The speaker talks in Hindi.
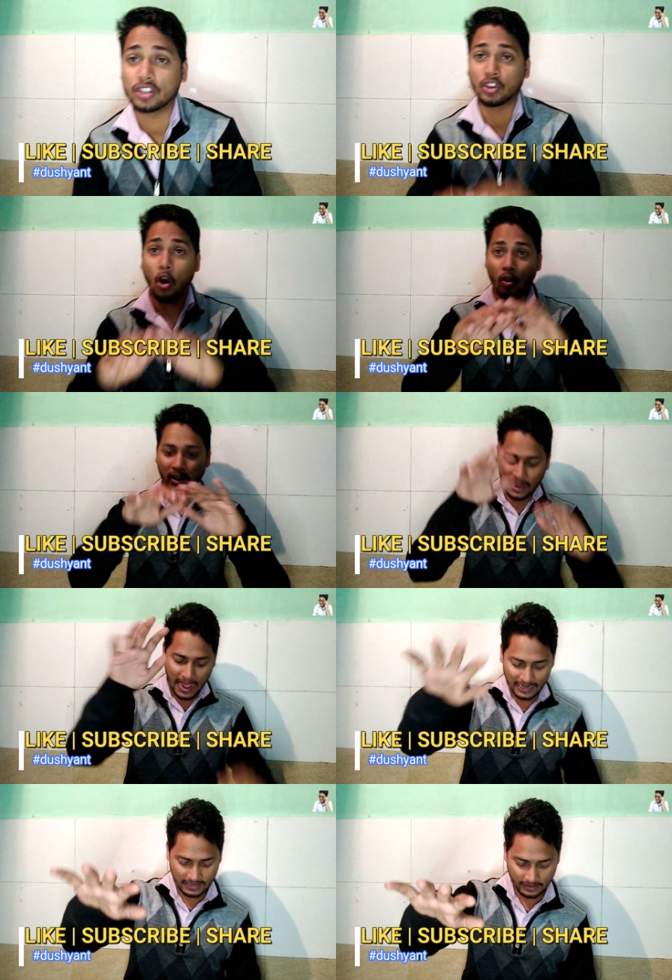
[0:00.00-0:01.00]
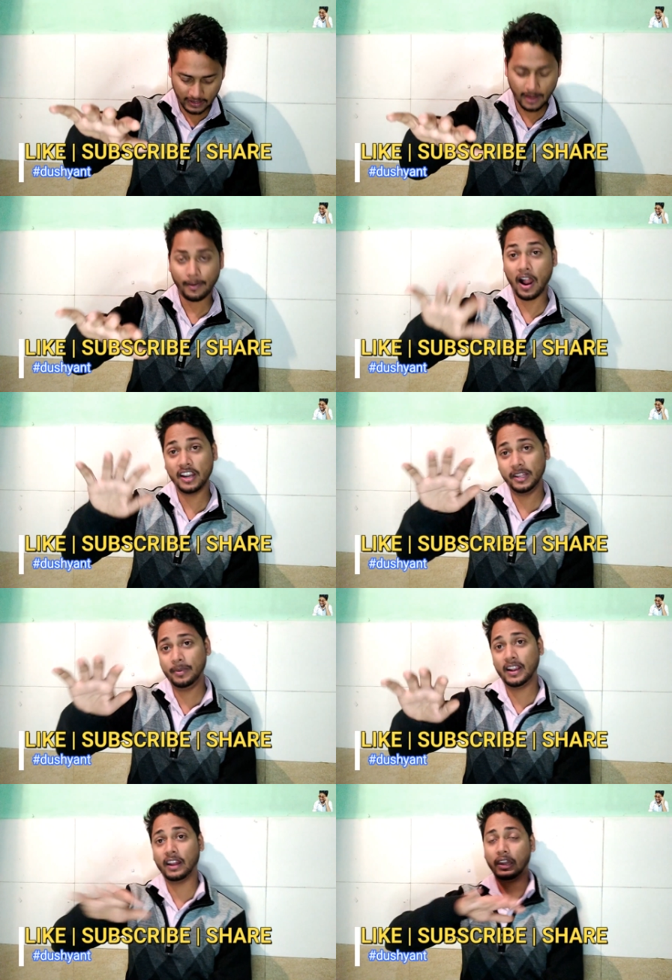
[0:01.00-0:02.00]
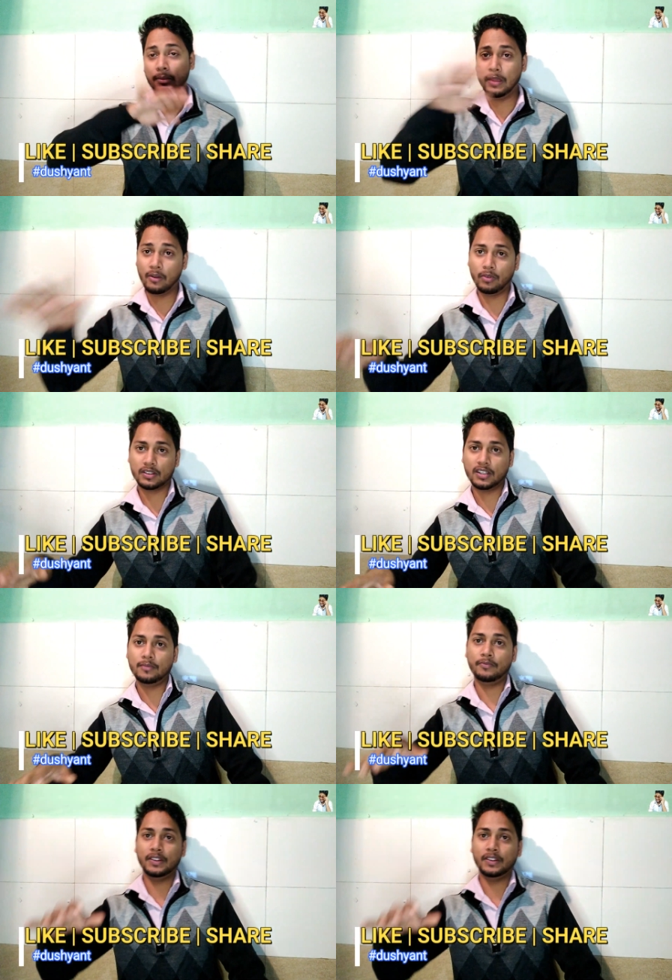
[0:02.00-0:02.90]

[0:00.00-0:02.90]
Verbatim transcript: सॉन्ग लाल गगरा आर डी बी का रीमेक वर्जन